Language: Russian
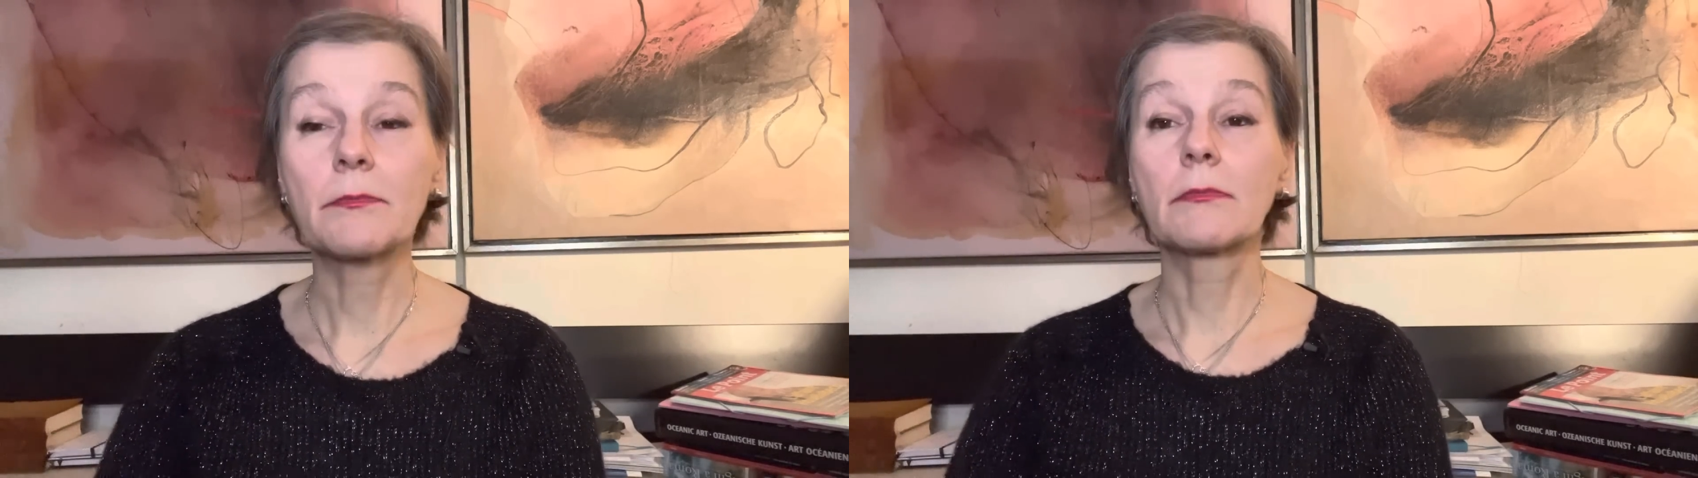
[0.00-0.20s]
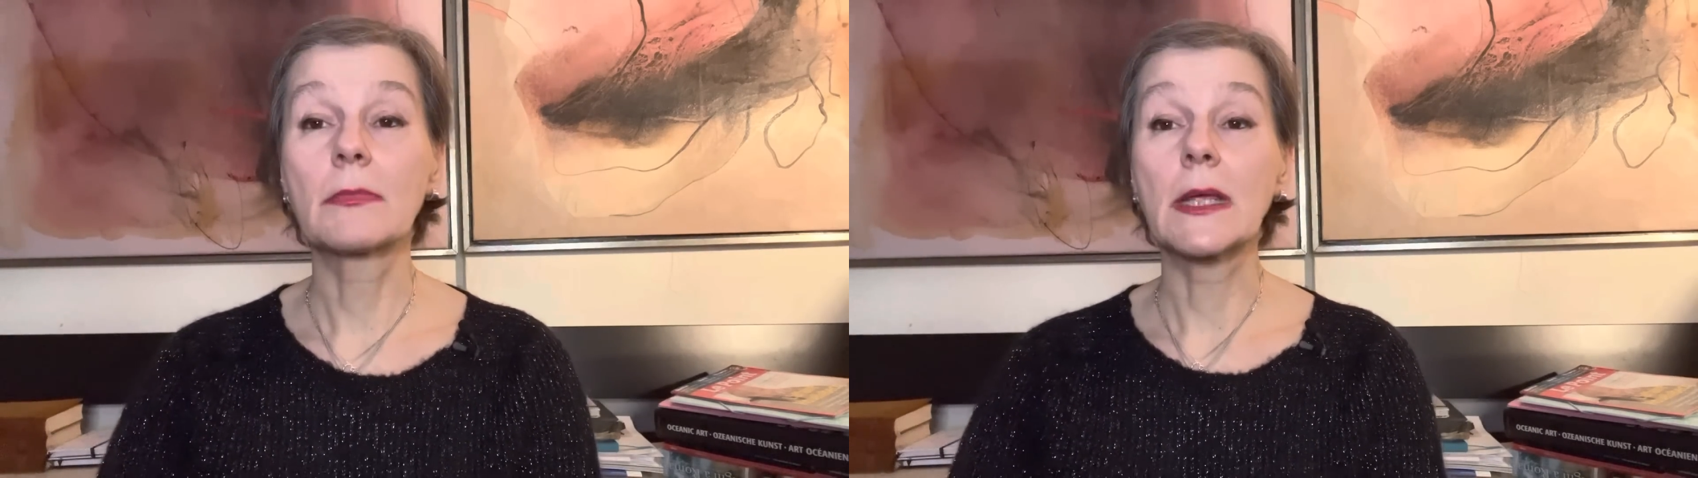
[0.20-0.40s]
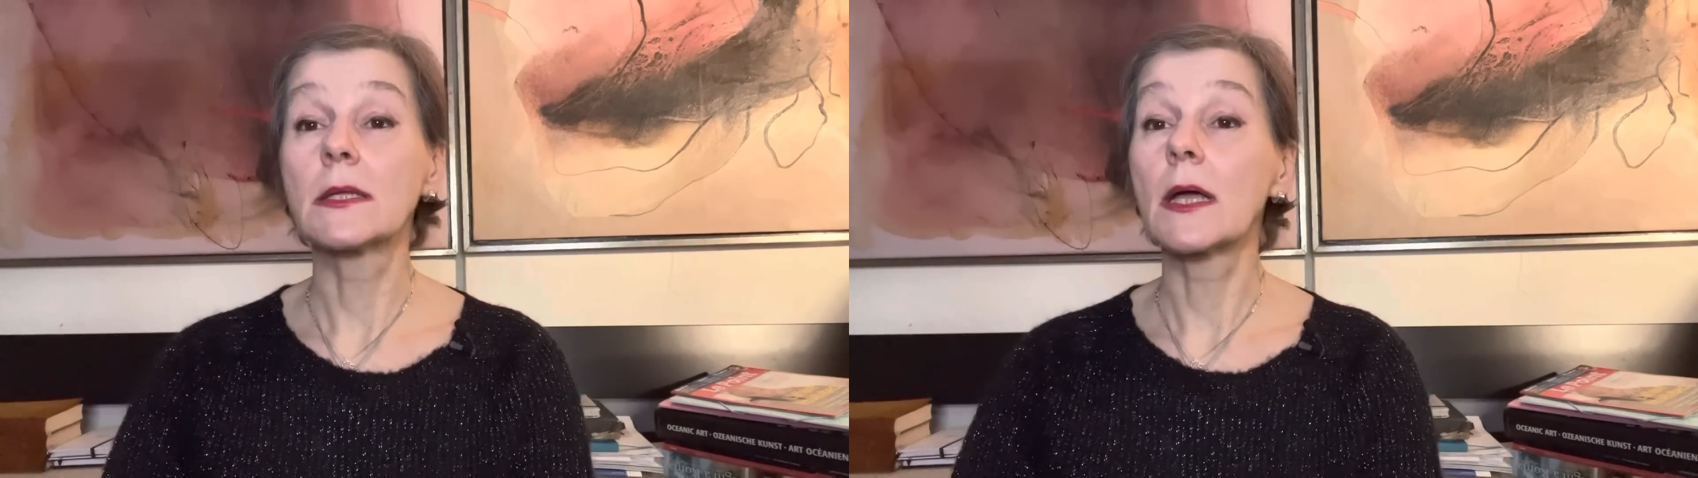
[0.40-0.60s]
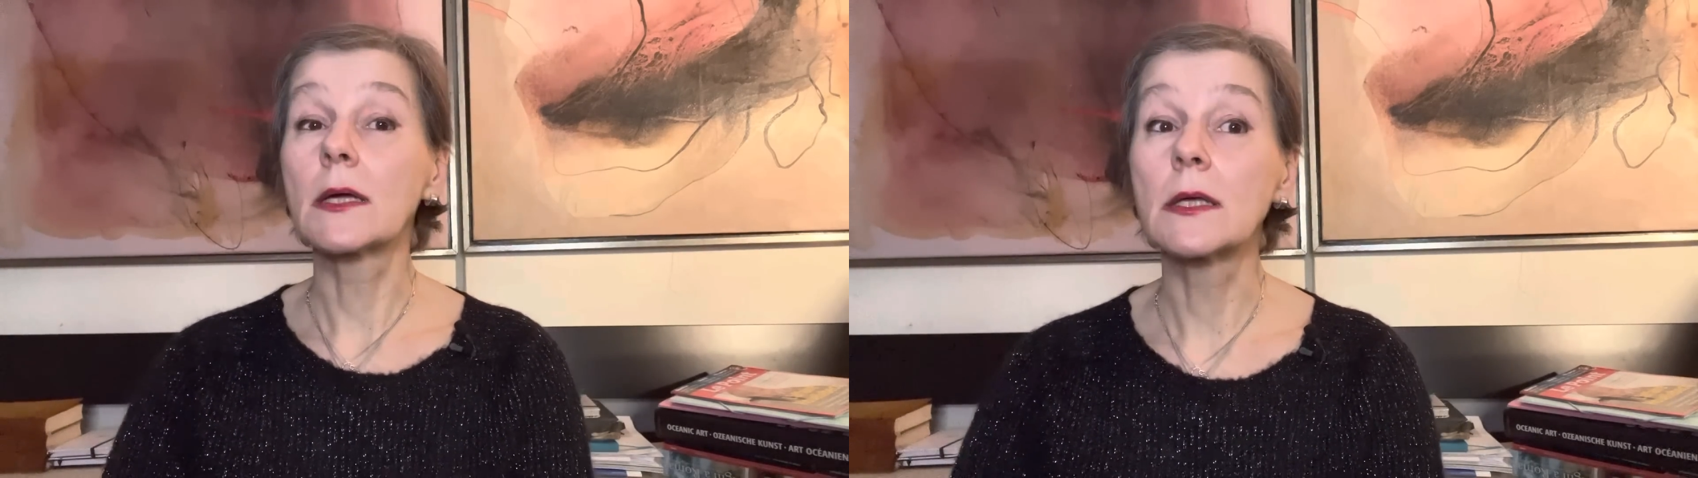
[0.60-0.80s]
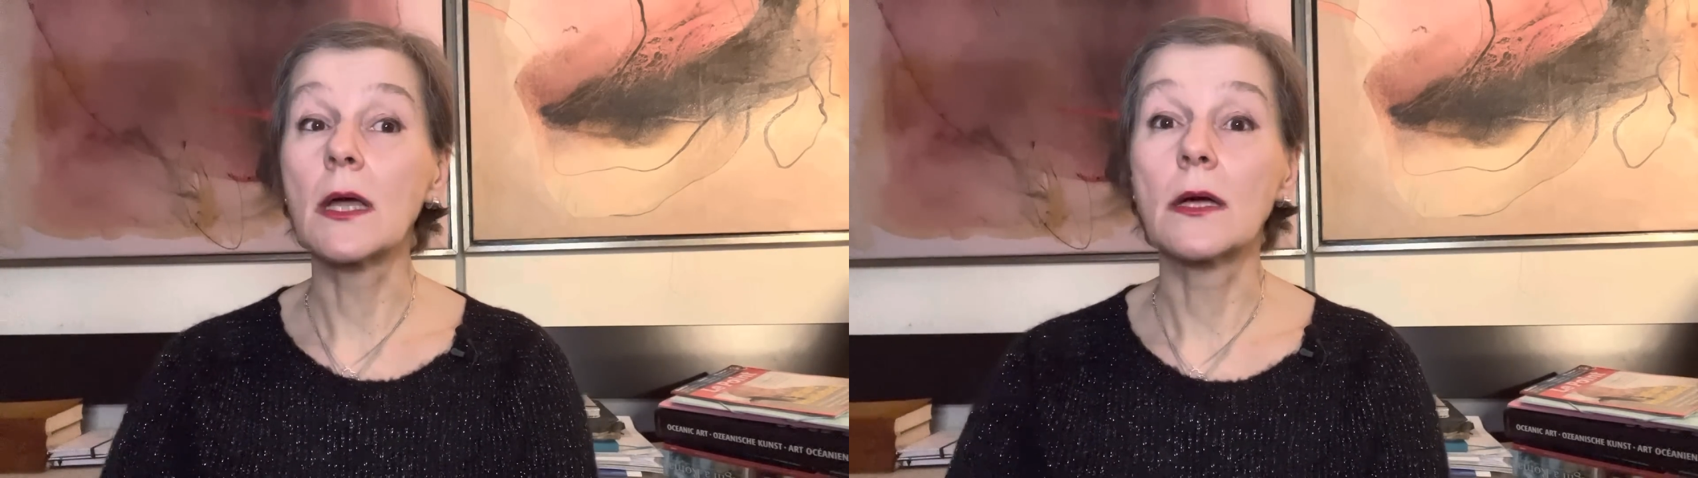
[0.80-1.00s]

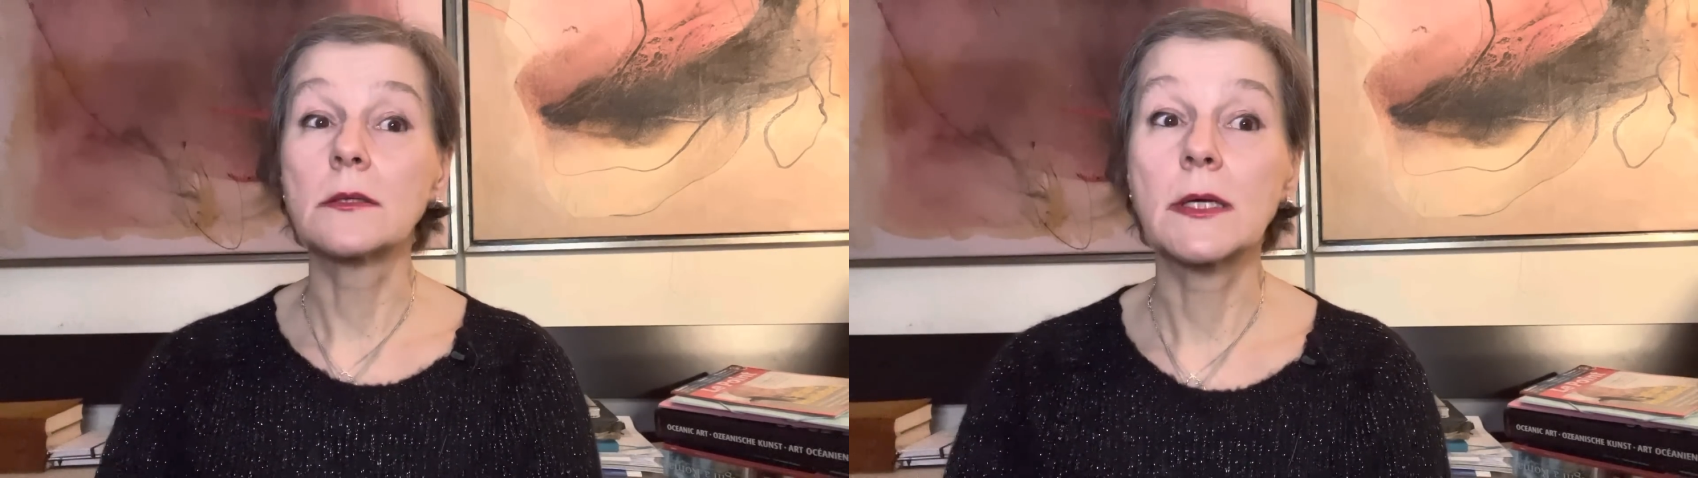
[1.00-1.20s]
Итак, я